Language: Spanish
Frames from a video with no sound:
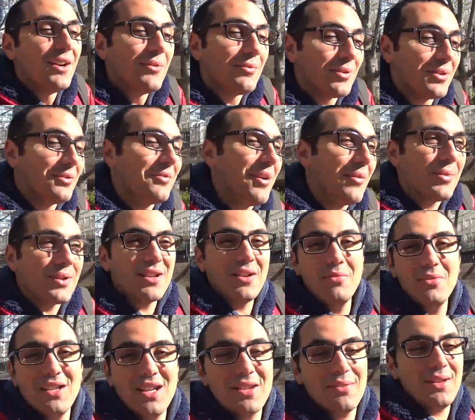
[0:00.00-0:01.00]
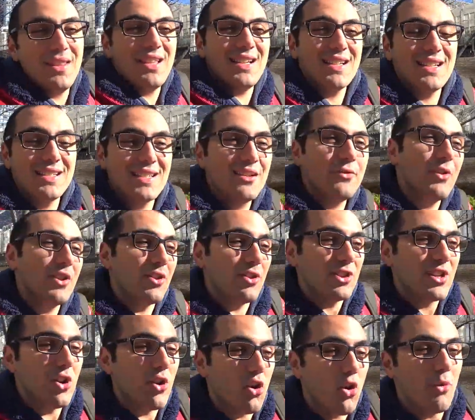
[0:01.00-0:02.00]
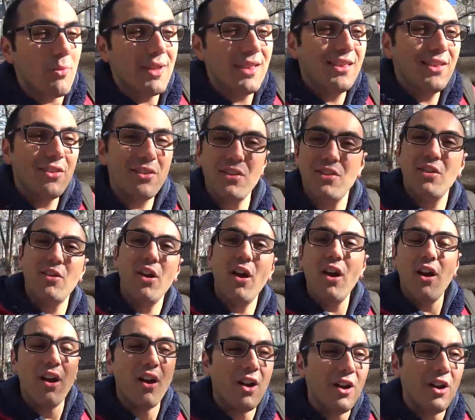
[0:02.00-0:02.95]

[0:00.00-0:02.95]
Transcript: Pues me ha pasado muchas veces que cuando se lo comento dicen, No,